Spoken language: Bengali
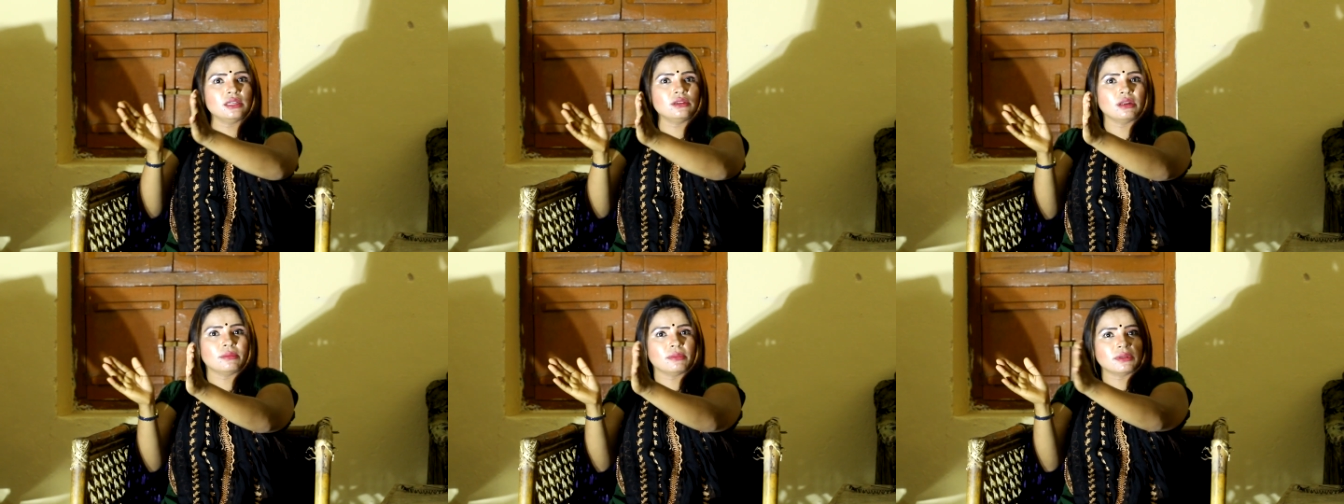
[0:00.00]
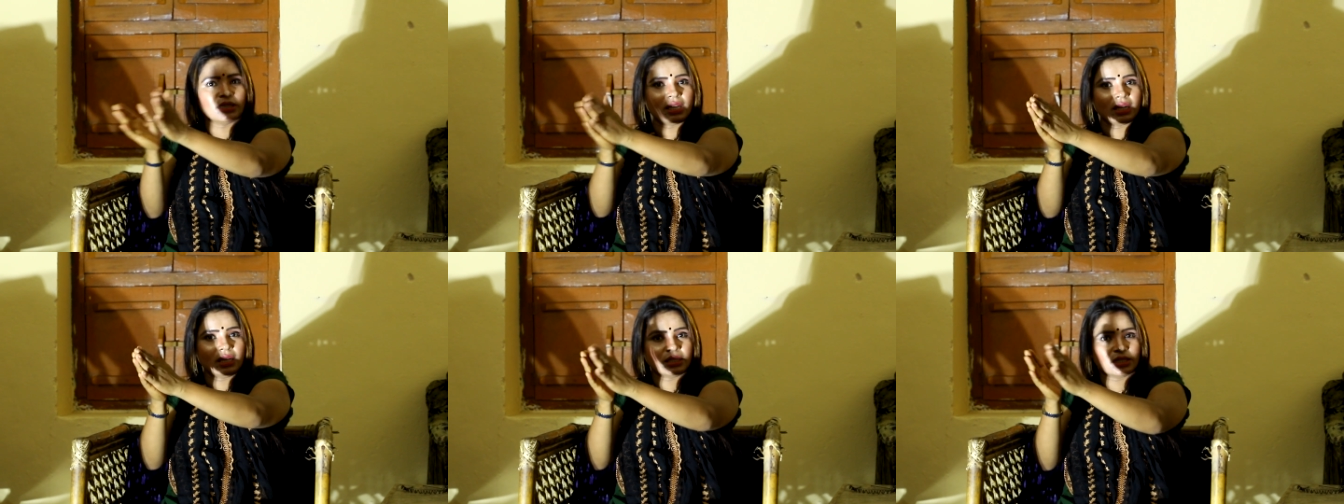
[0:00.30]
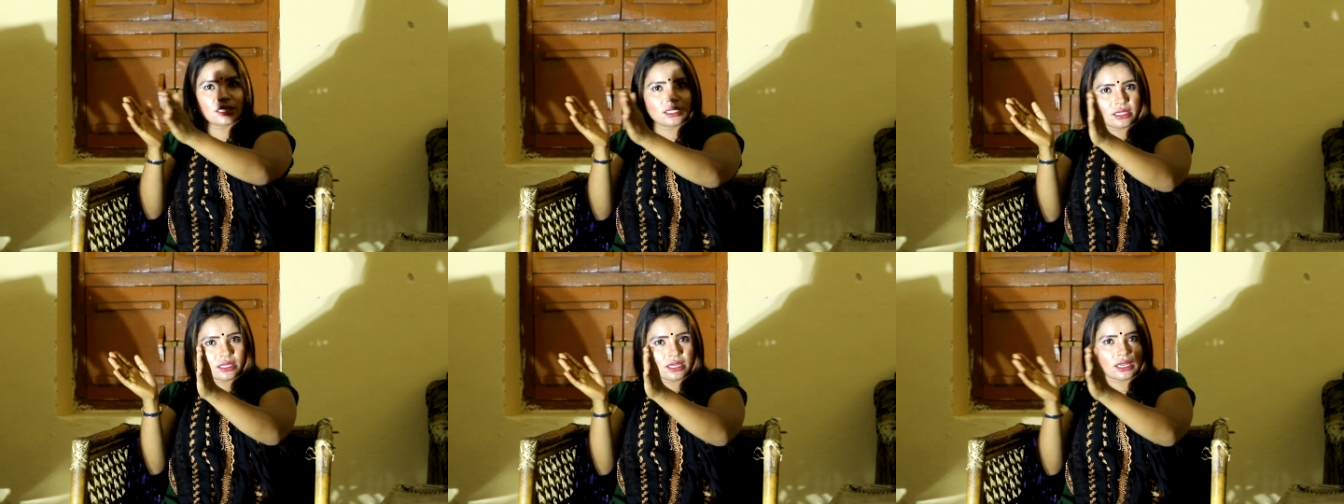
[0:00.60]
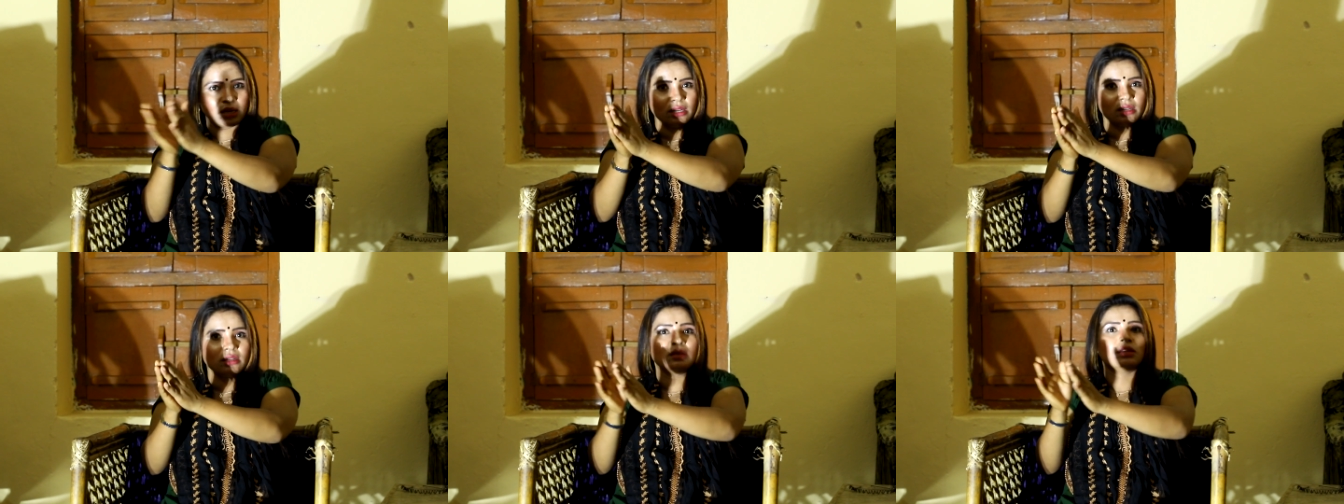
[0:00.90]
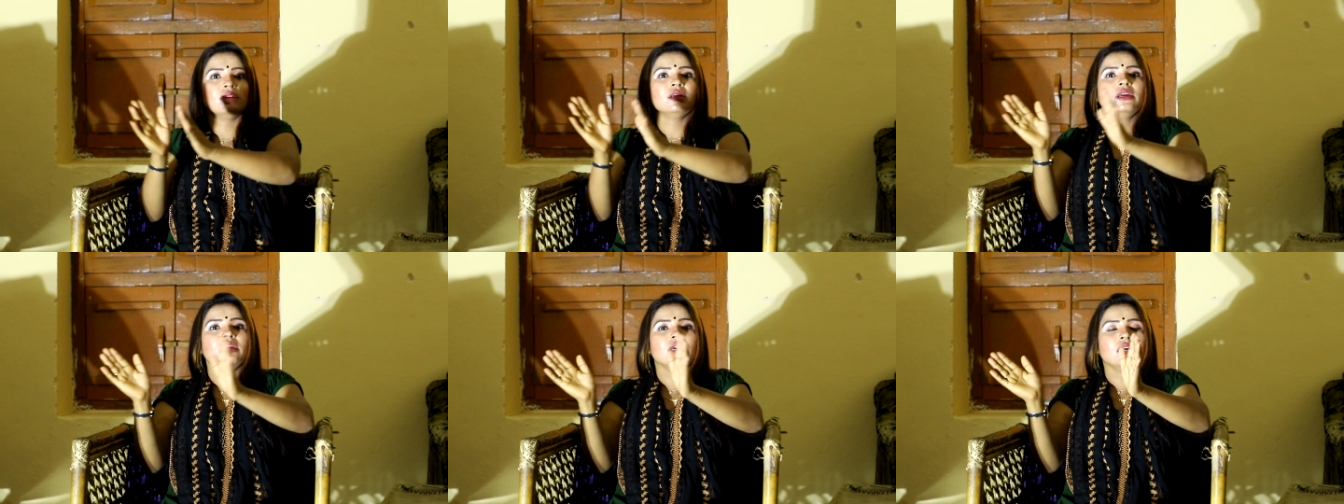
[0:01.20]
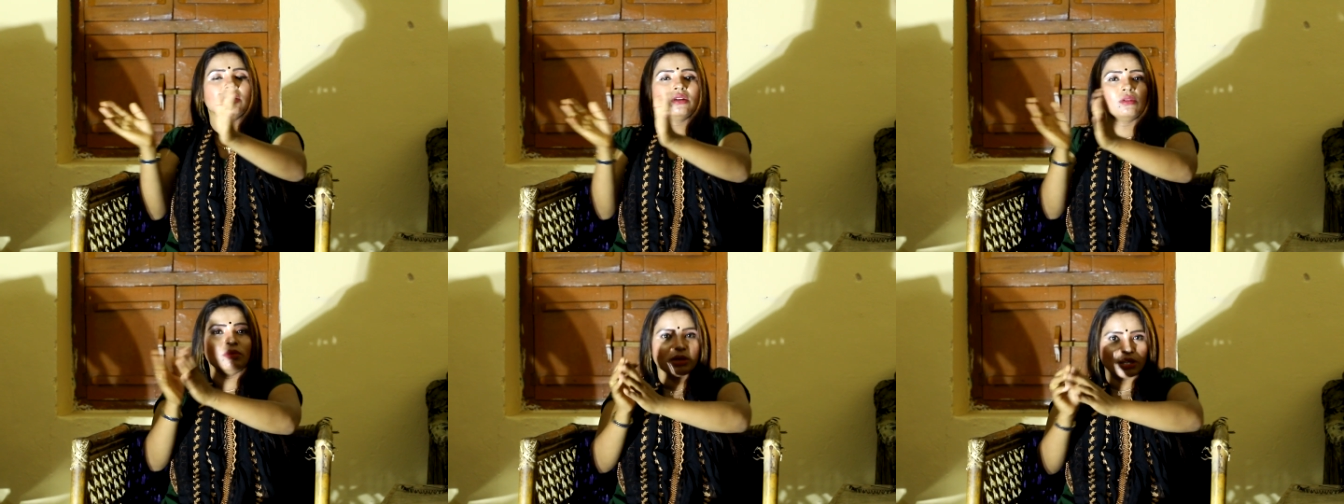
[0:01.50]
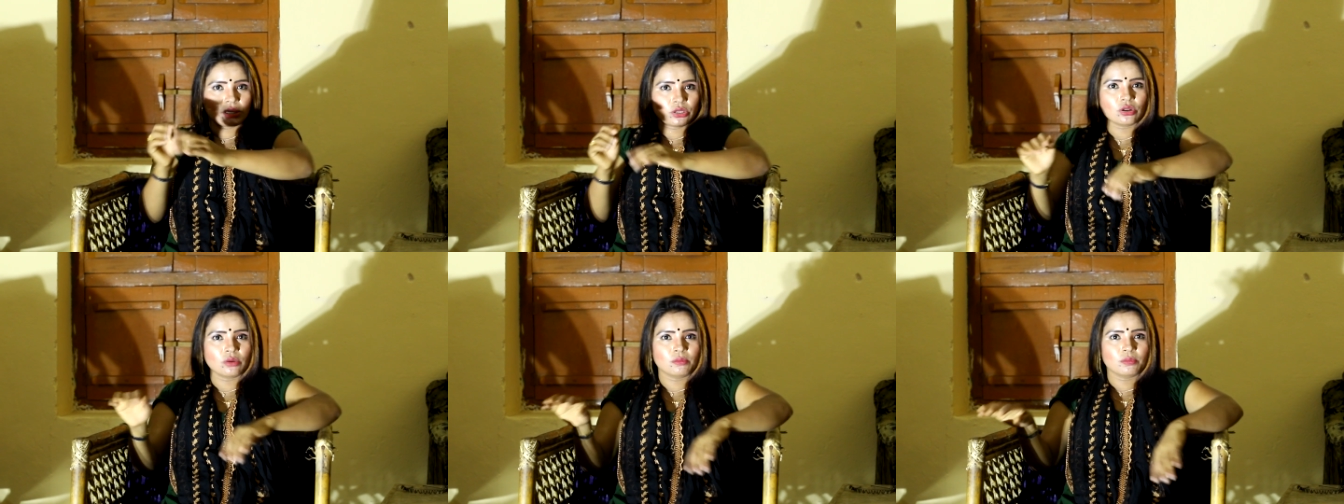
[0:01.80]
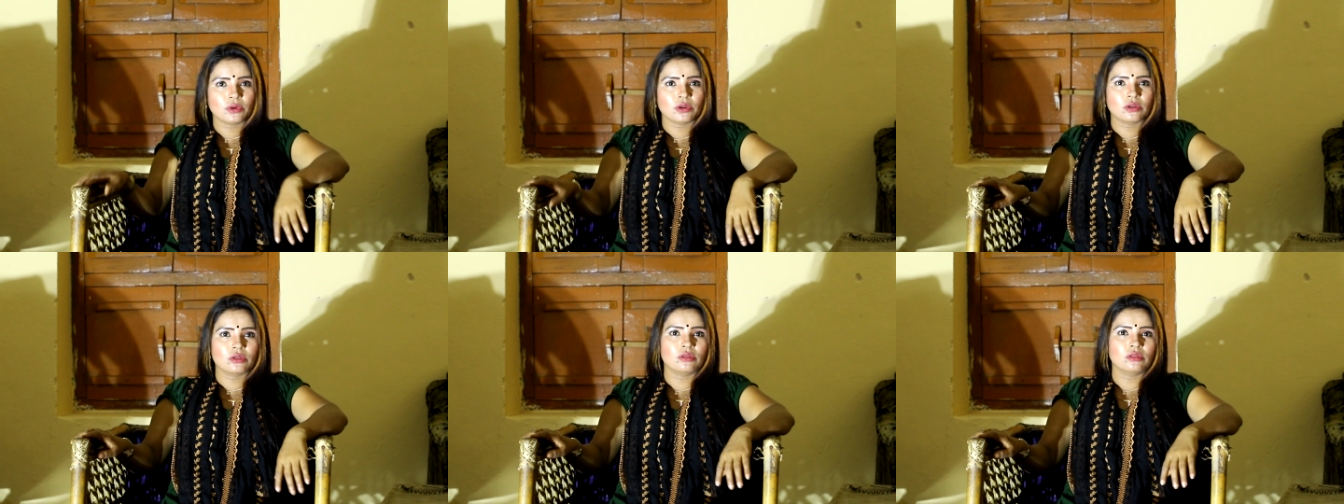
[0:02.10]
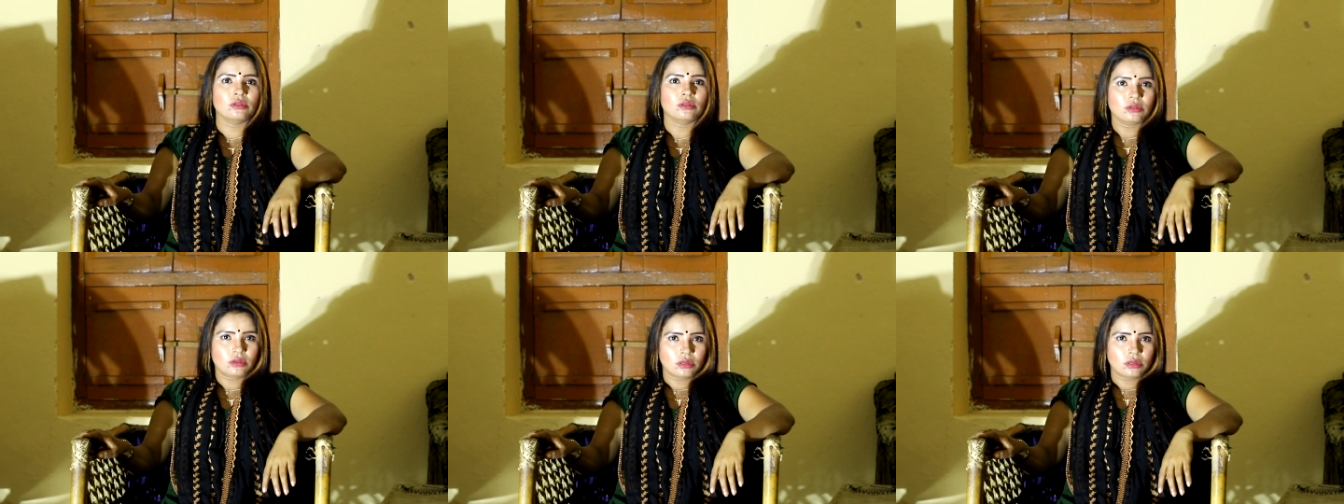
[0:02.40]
যেমন আমার জালের সাথে আর এরকম একটা সম্পর্ক